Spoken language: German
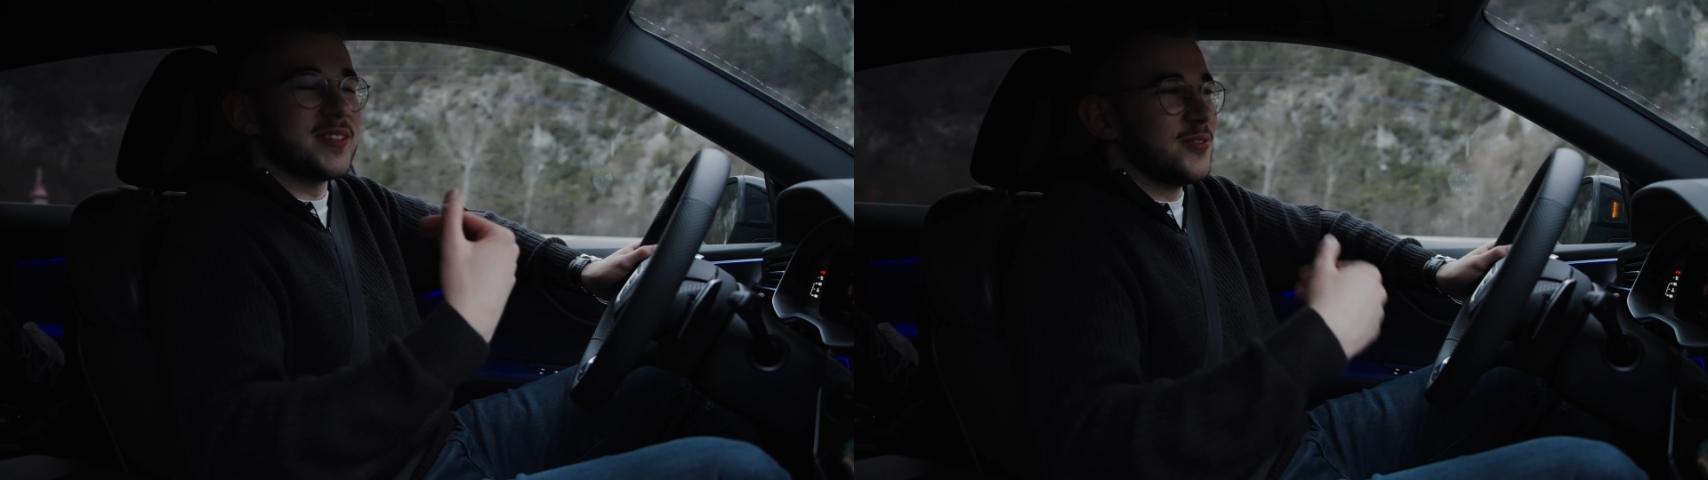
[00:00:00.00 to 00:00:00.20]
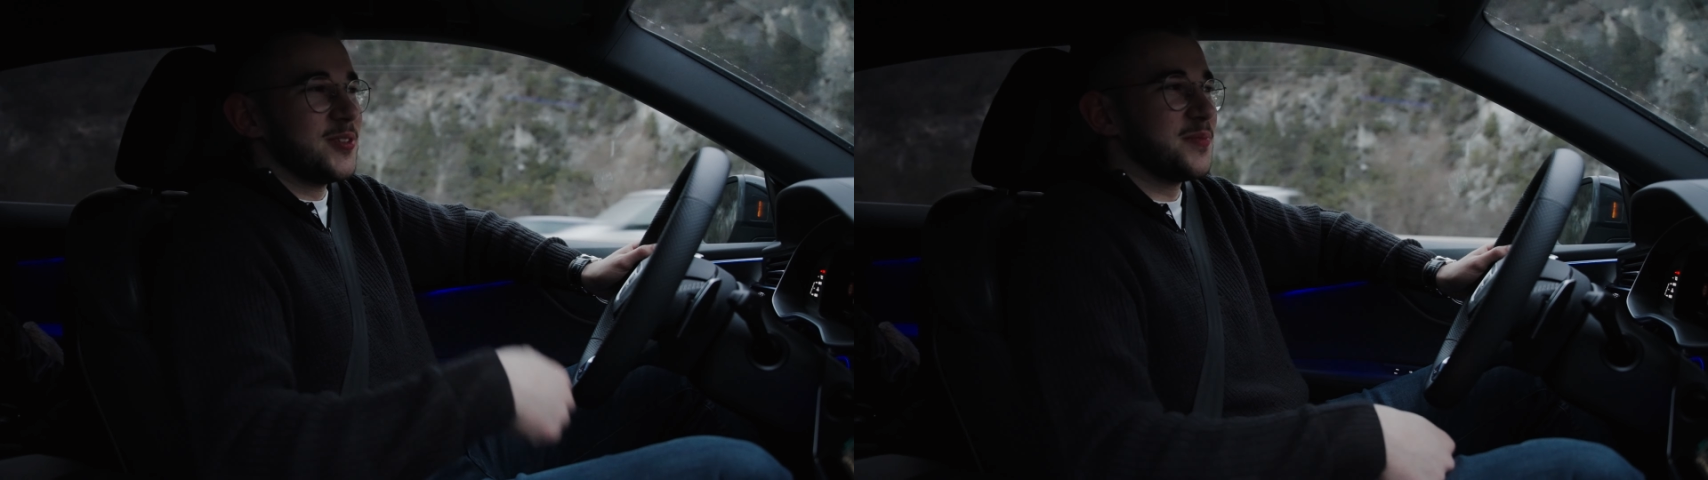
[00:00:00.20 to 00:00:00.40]

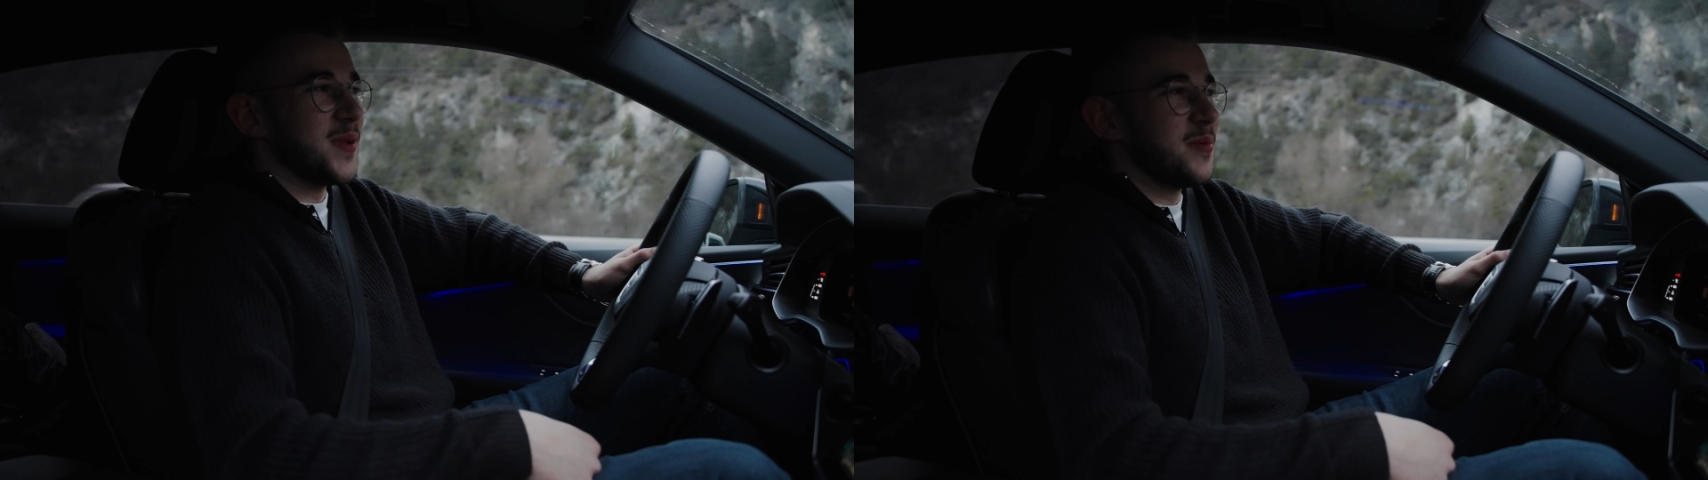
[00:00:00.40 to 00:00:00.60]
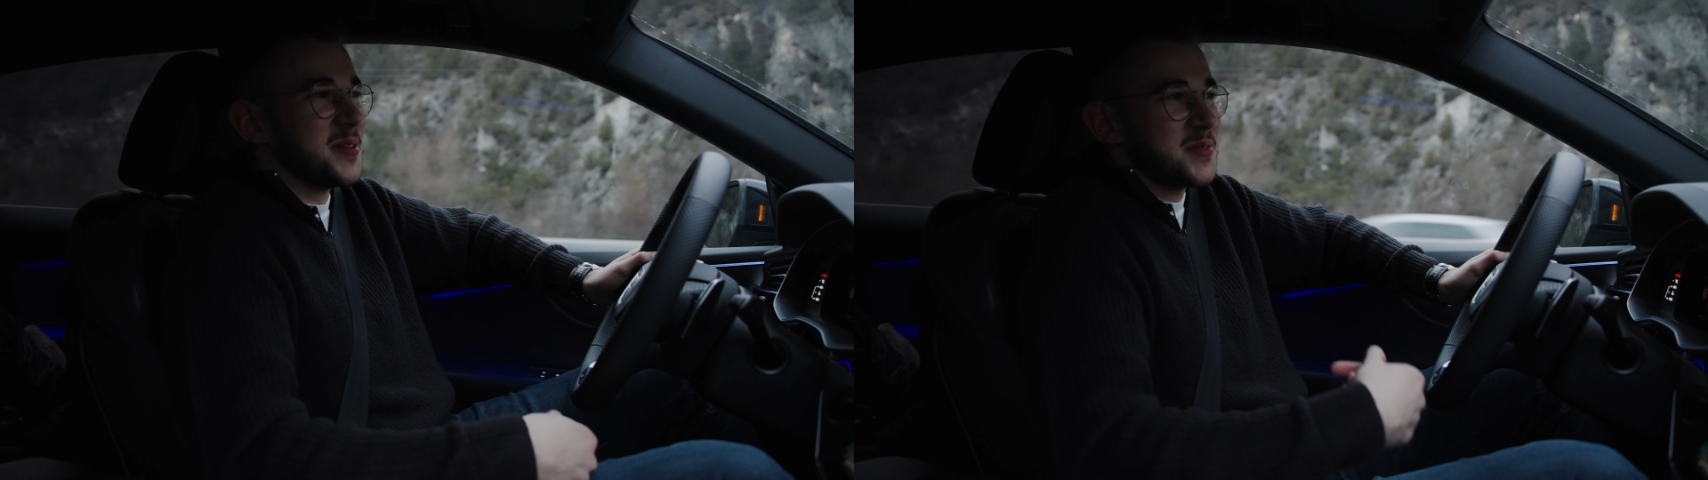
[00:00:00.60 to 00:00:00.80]
da würde ich
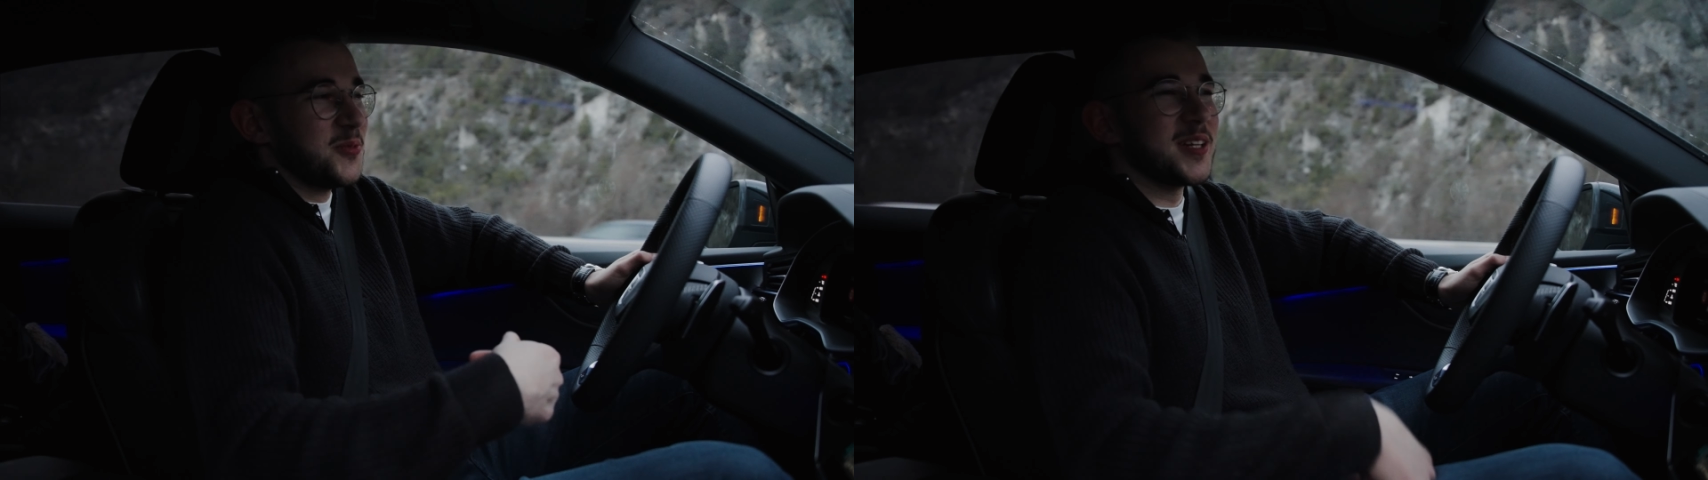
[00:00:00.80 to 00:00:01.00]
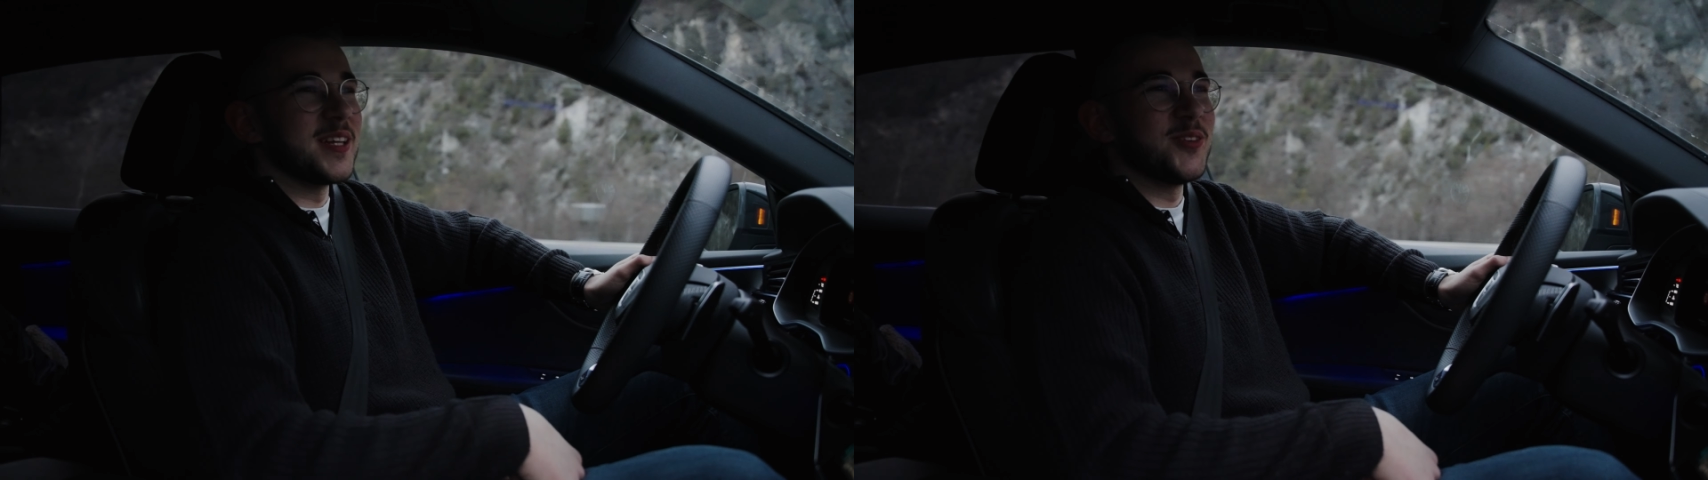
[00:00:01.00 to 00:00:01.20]
mehrmals im
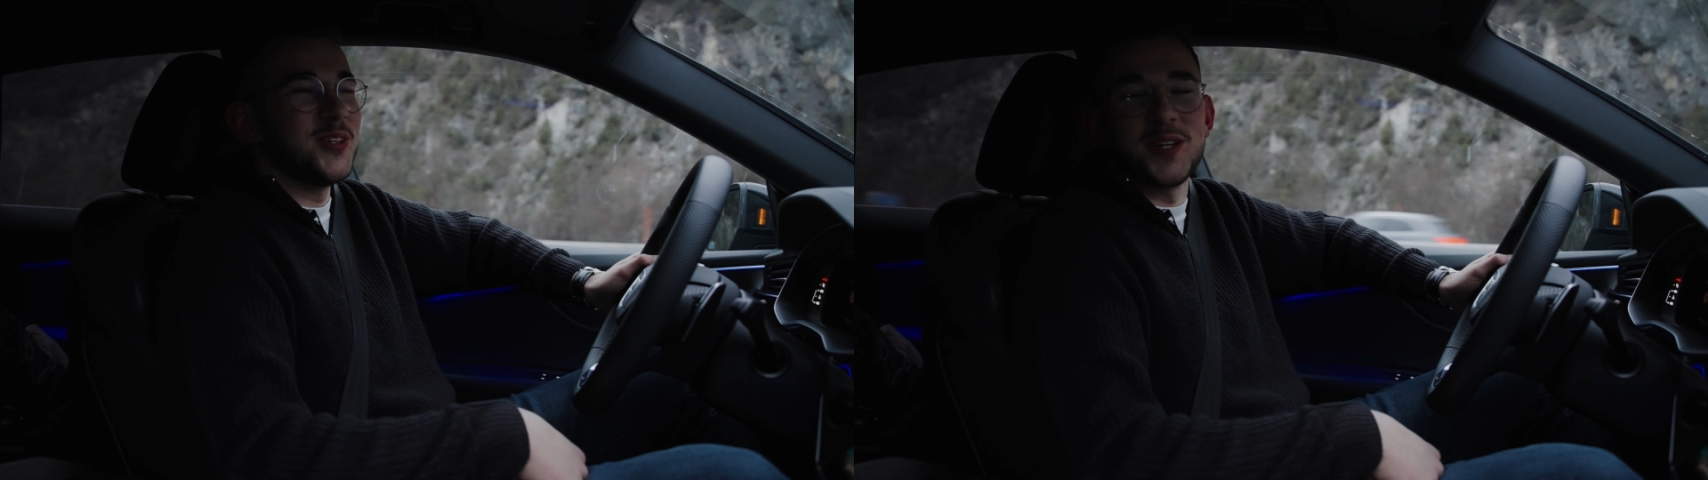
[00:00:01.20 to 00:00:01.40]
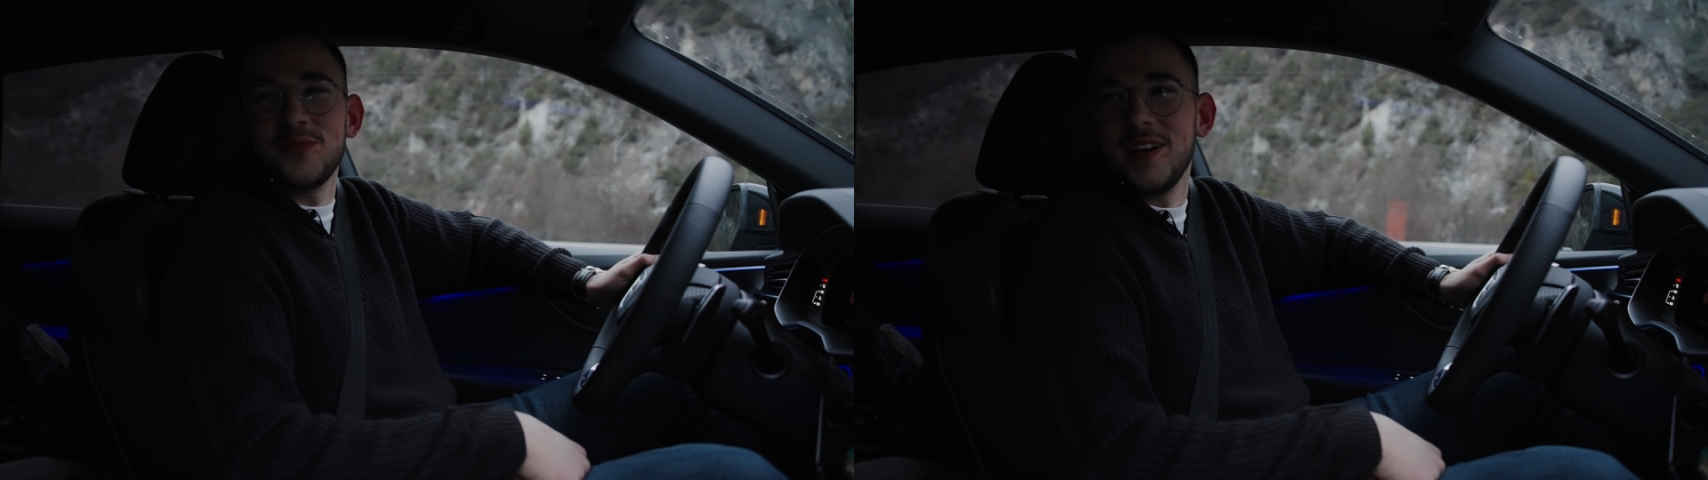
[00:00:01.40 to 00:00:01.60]
Monat nach
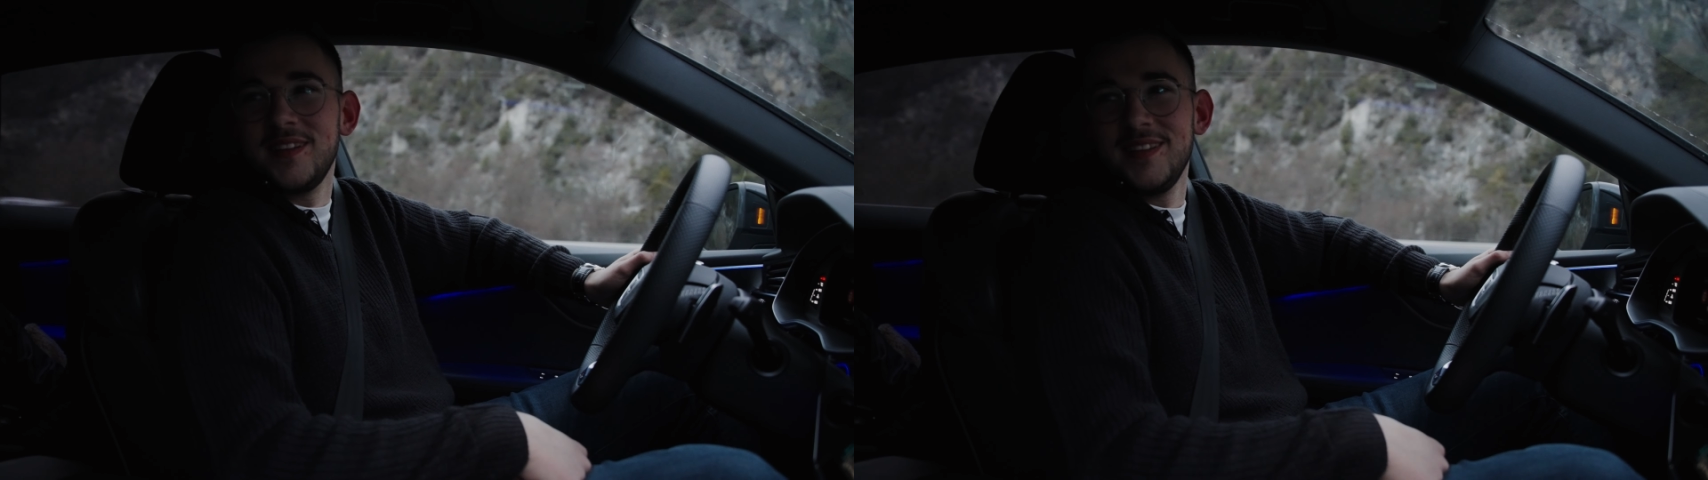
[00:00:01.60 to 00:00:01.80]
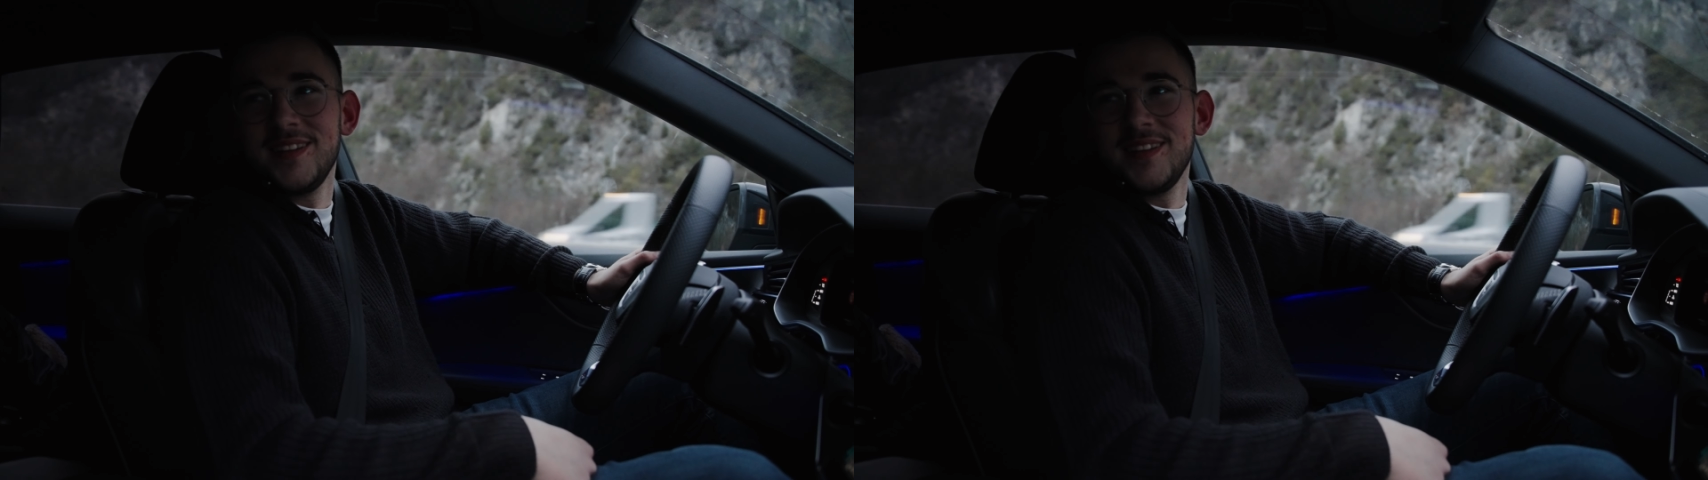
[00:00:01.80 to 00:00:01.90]
Deutschland fahren.